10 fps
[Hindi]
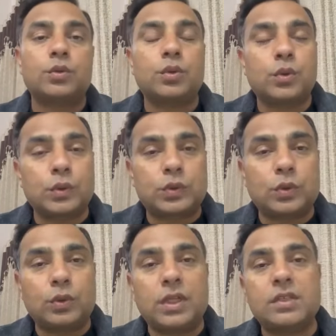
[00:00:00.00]
तो
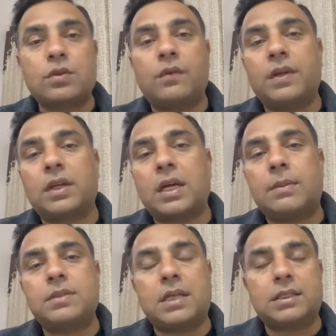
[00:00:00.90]
दोस्तों इस ऑफर का
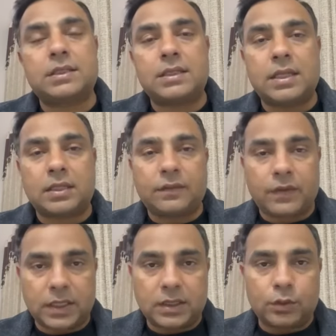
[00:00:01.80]
आप ज्यादा से ज्यादा
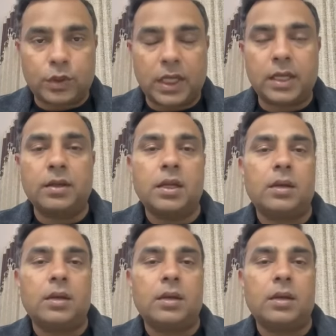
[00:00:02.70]
फायदा उठाएं